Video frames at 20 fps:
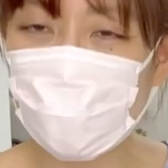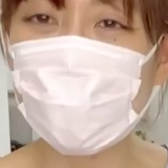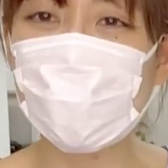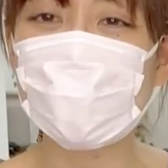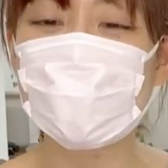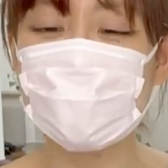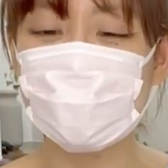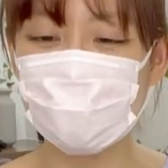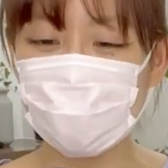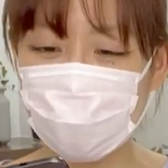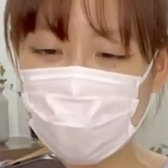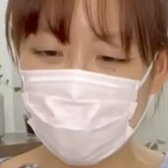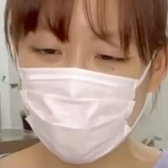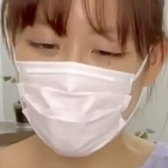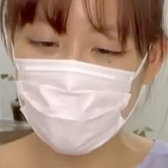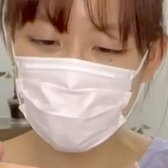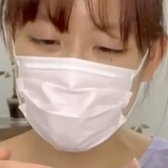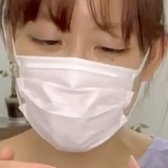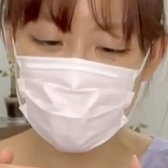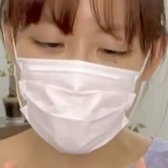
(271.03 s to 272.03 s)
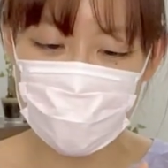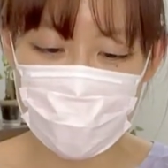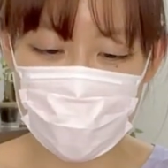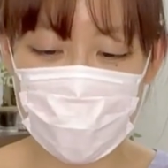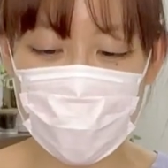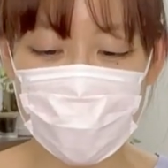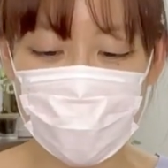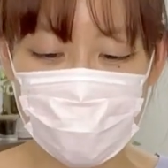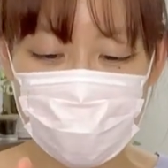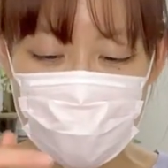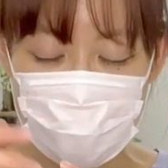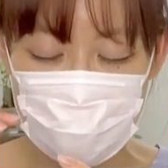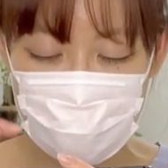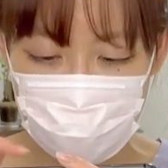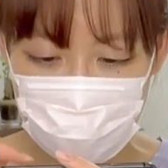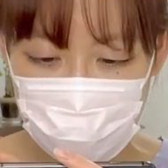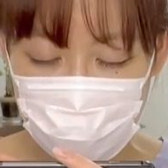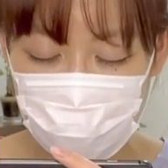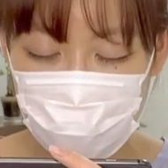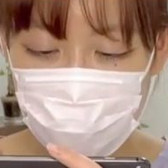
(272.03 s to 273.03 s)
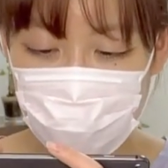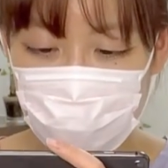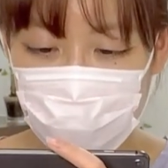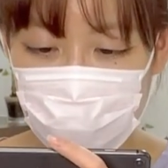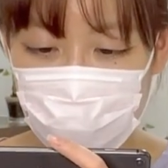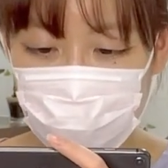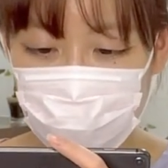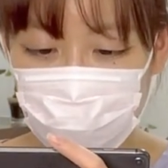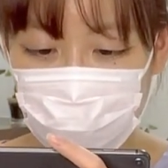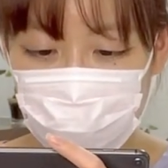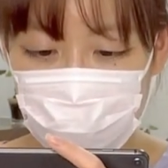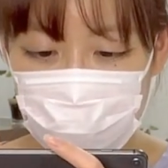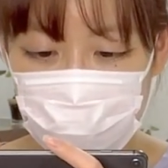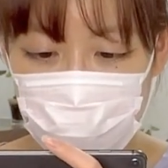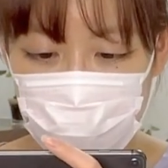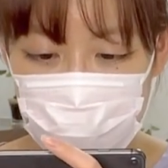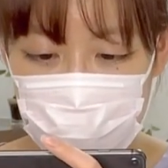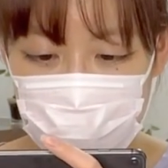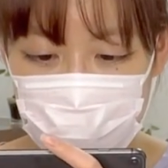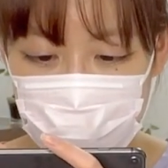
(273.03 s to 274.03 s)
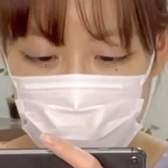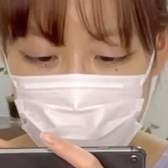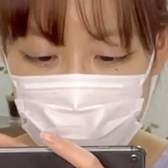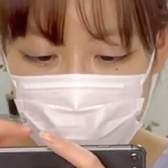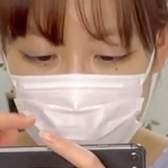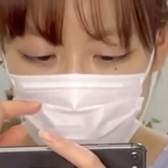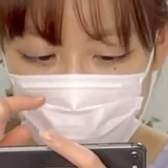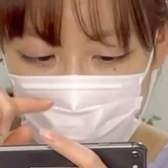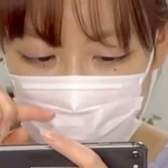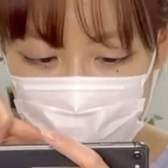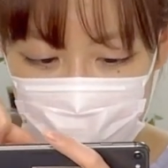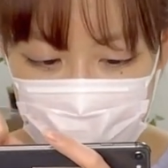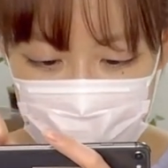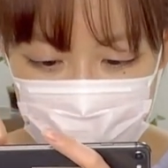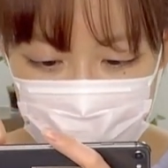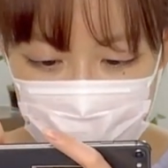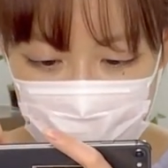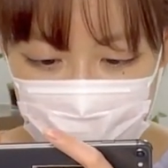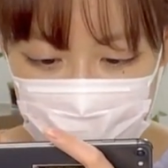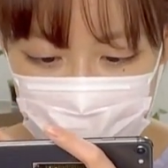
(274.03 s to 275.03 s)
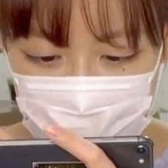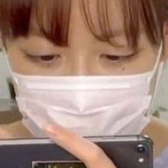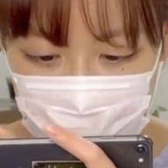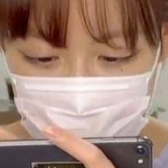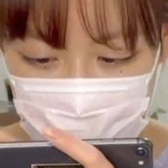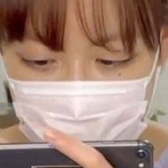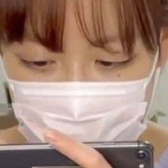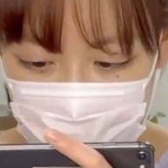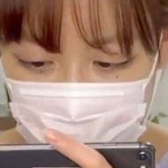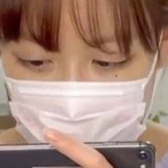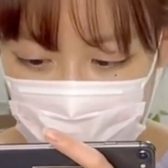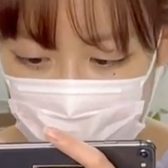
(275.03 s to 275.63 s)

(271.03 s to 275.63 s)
もね、ちょっとね、オッズ次第なんですよね。鳥がみんな泣ないでほしい。お願いします、お願いし